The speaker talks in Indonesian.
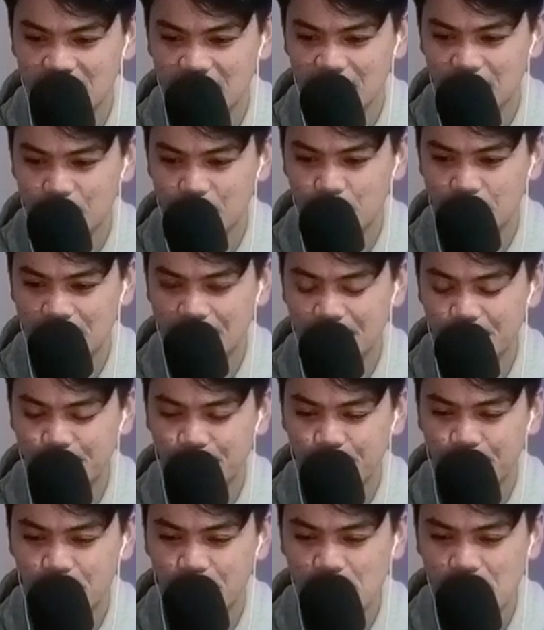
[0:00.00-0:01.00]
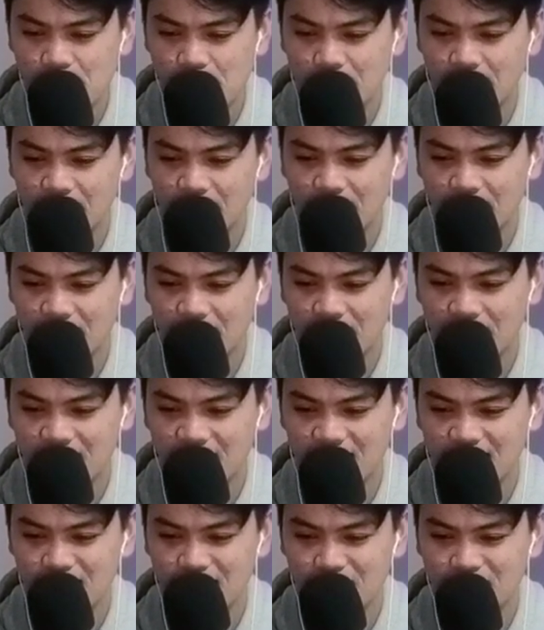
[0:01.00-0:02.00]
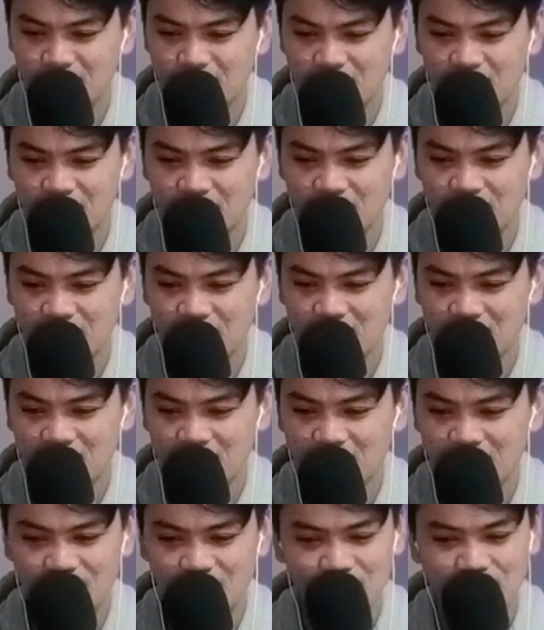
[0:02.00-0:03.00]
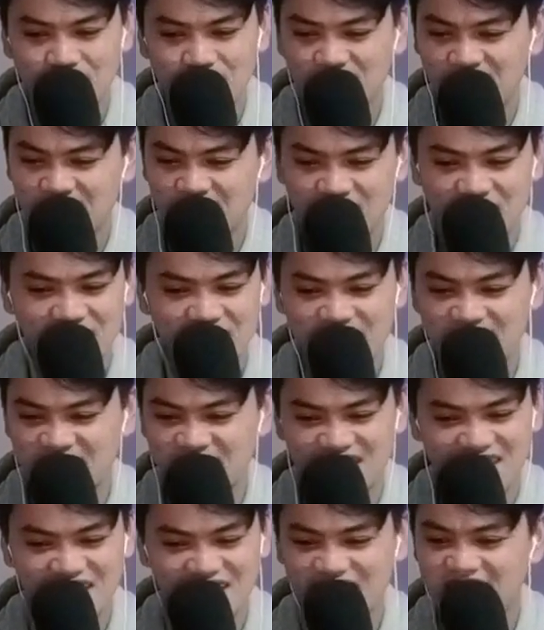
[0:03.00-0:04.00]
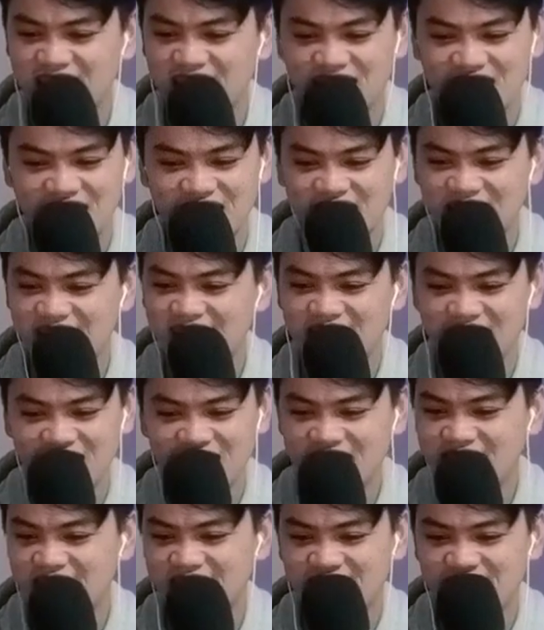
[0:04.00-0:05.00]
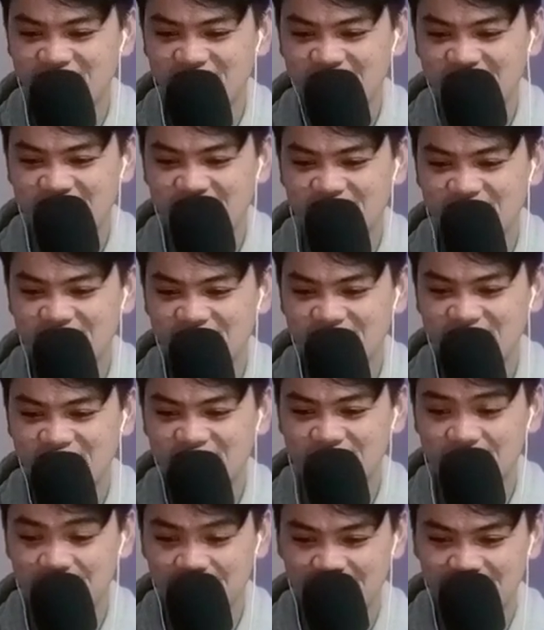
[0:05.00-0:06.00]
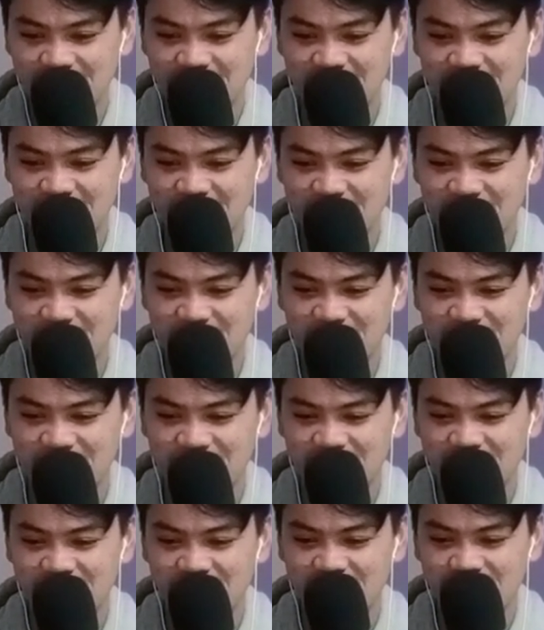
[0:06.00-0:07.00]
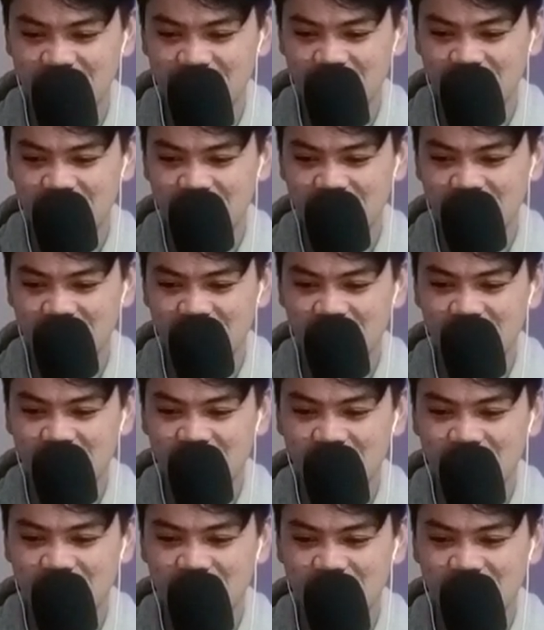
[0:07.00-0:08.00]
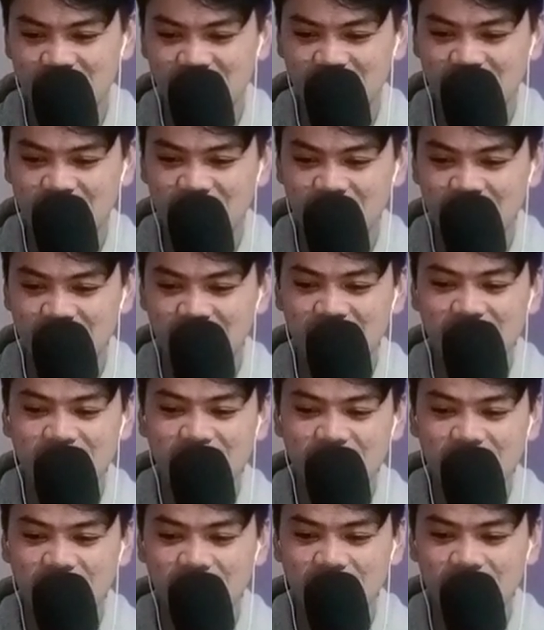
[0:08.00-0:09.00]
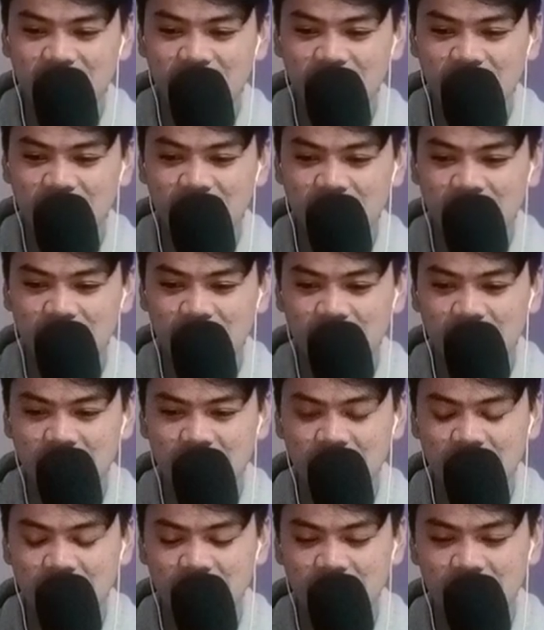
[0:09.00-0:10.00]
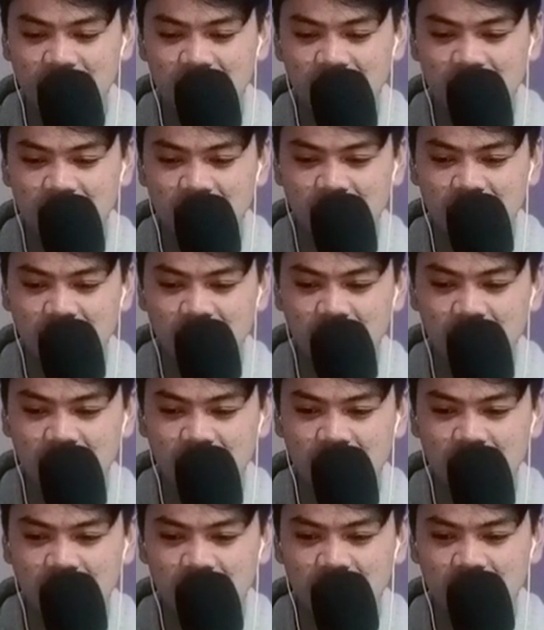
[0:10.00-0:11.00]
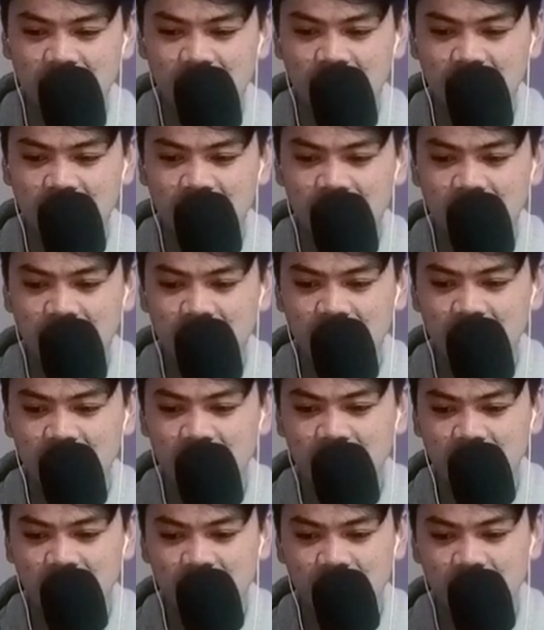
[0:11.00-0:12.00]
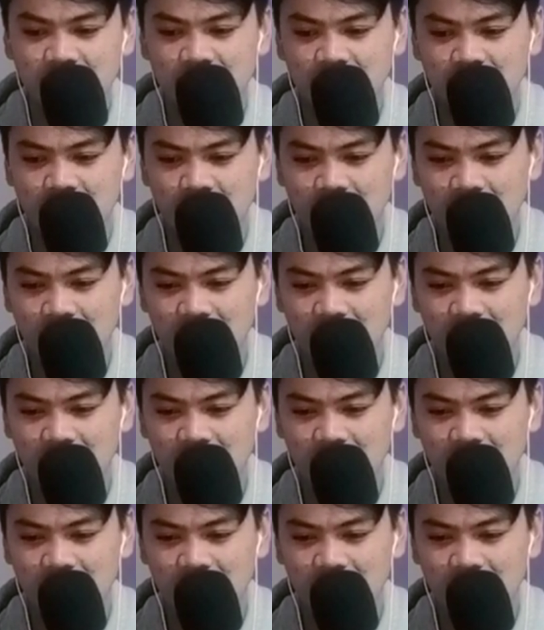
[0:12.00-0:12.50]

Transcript: Eh, nggak uh, bisa langsung dicolok ke rumah biasa gitu. Oh, iya. Cocok nih kalau buat CEO CEO yang punya kantor besar atau di gedung gitu ya. Rumah kantor ya udah naik ini aja dia tiap hari.